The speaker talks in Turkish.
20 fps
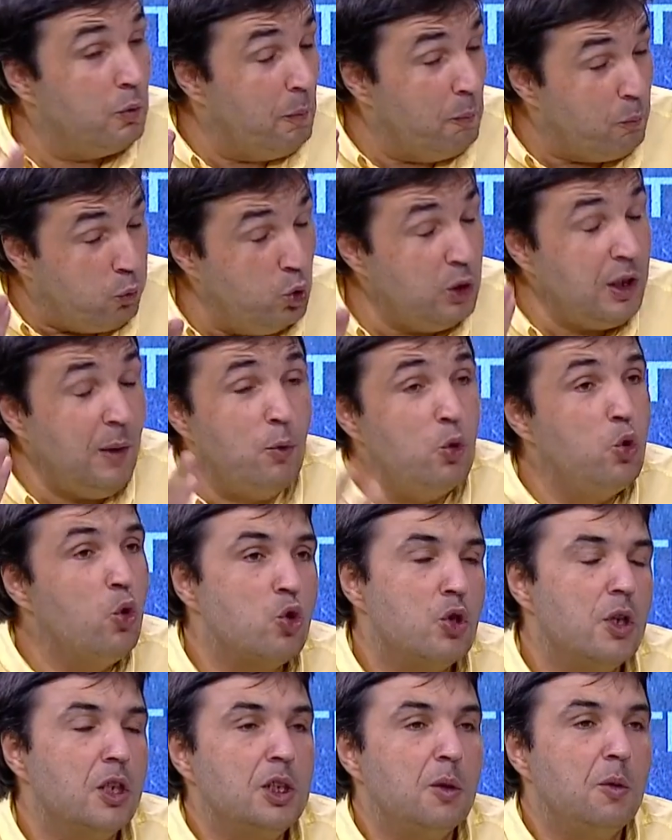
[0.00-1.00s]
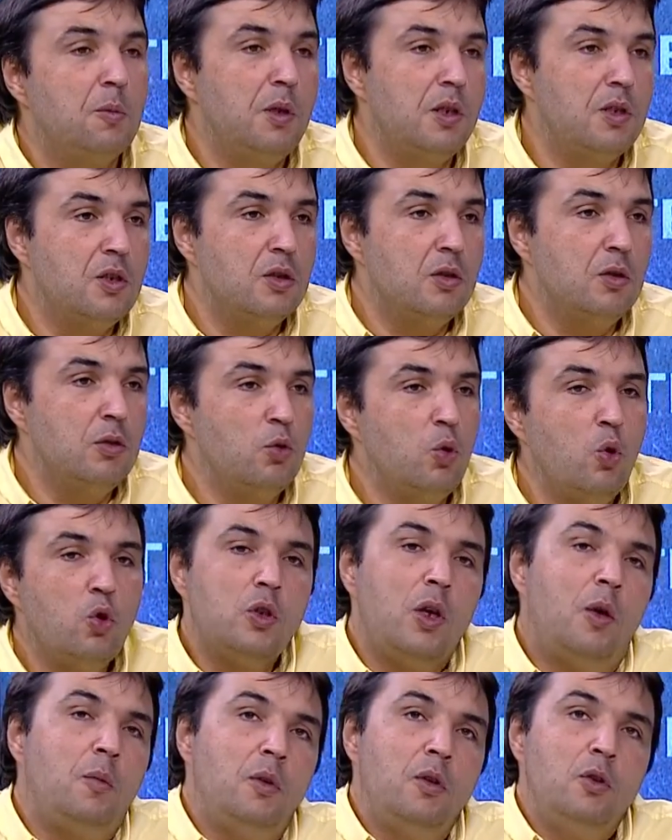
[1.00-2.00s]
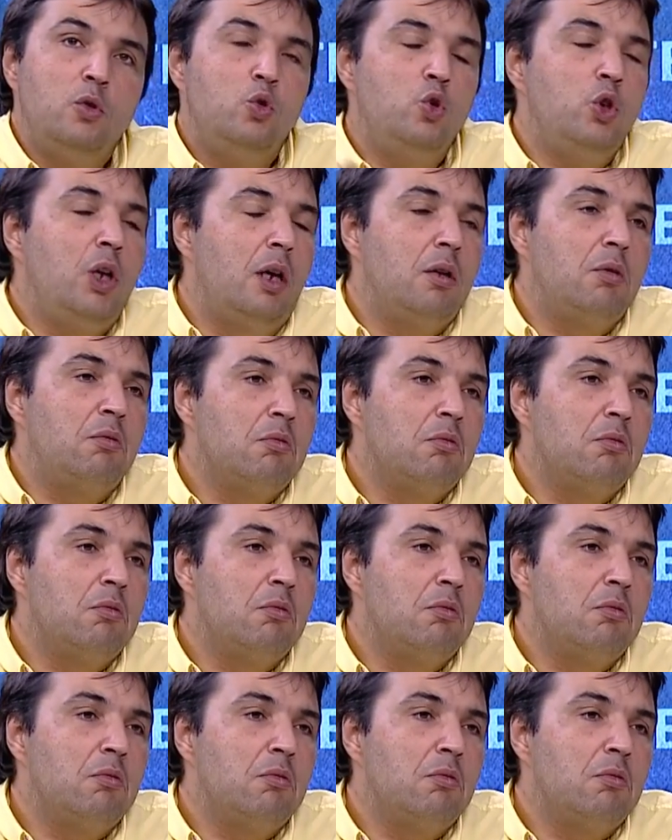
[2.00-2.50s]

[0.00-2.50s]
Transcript: Burada mı gözü acaba Bilic'in? Yoksa İki ama dünya...